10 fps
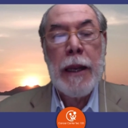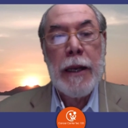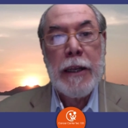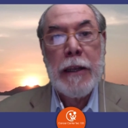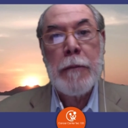
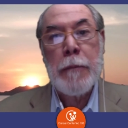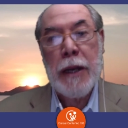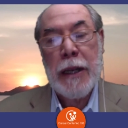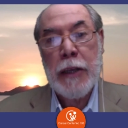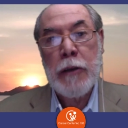y
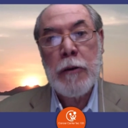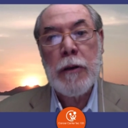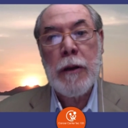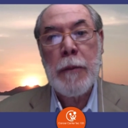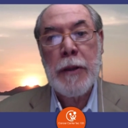para ello
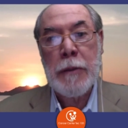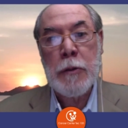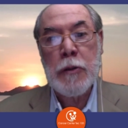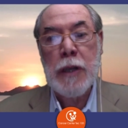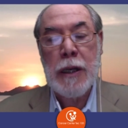le
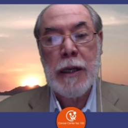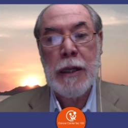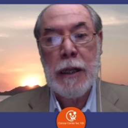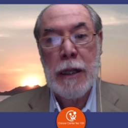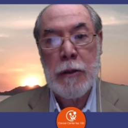pedimos
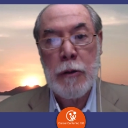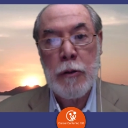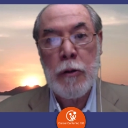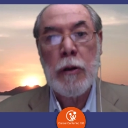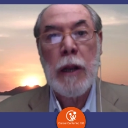al
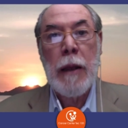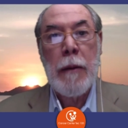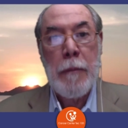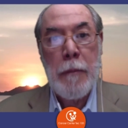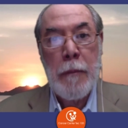doctor
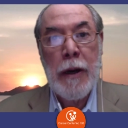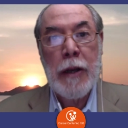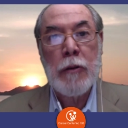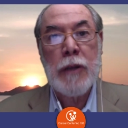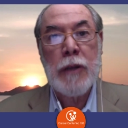
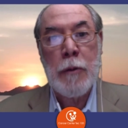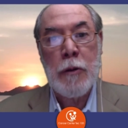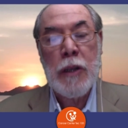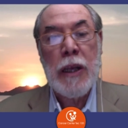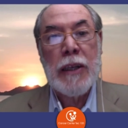Mario
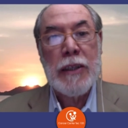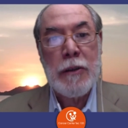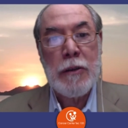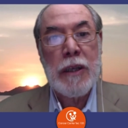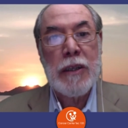Salmón si
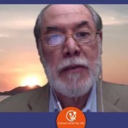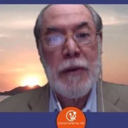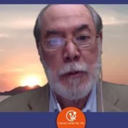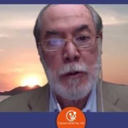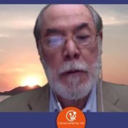nos hace el
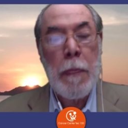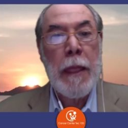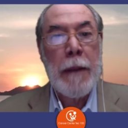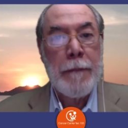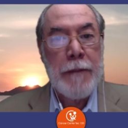favor
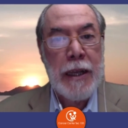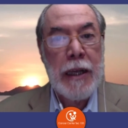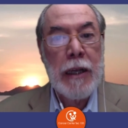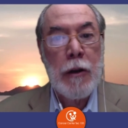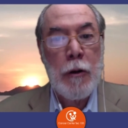
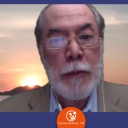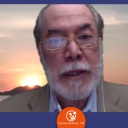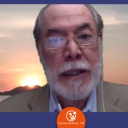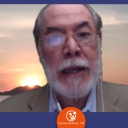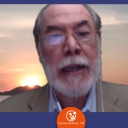de
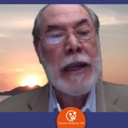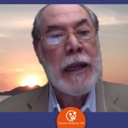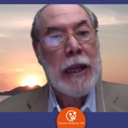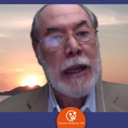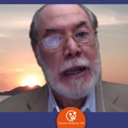comentar
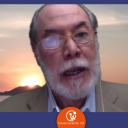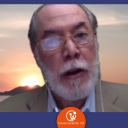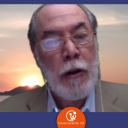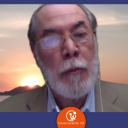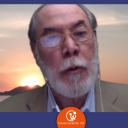
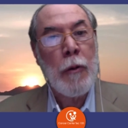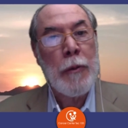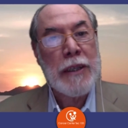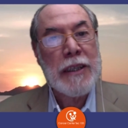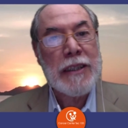cómo
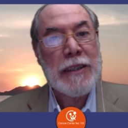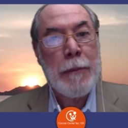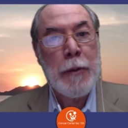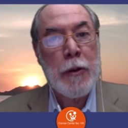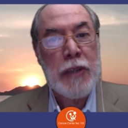comienza este
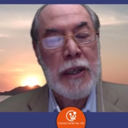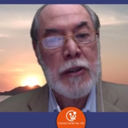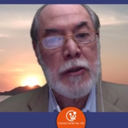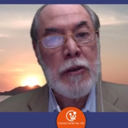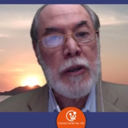
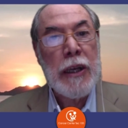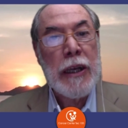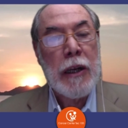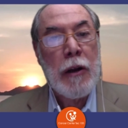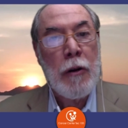proceso,
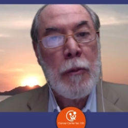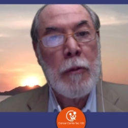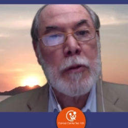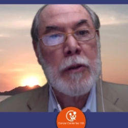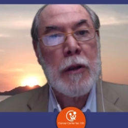
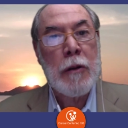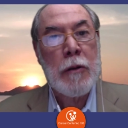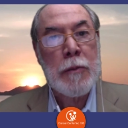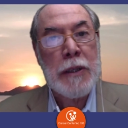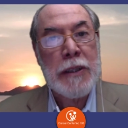cómo
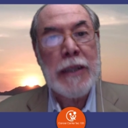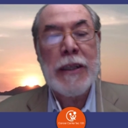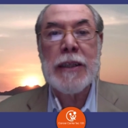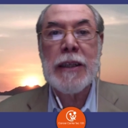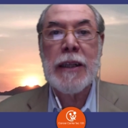los
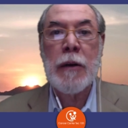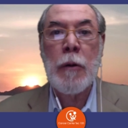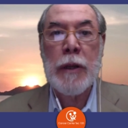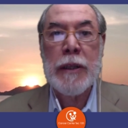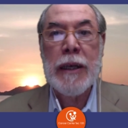pacientes se dan
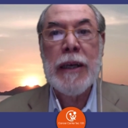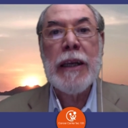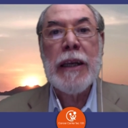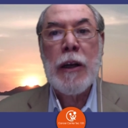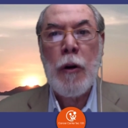cuenta,
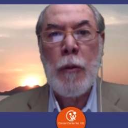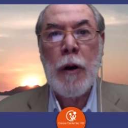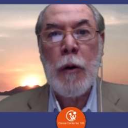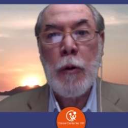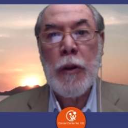
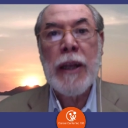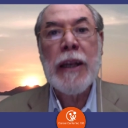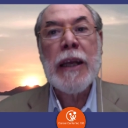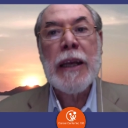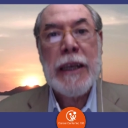cómo
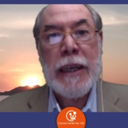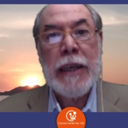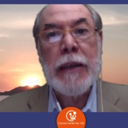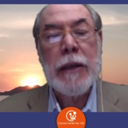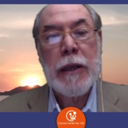acuden
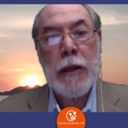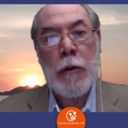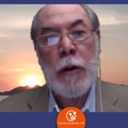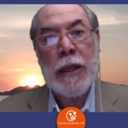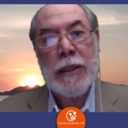y
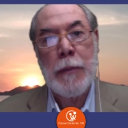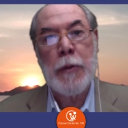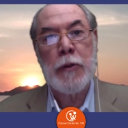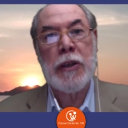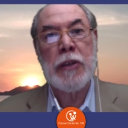cuál es el
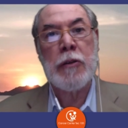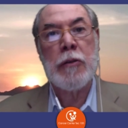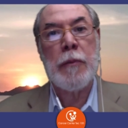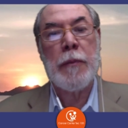proceso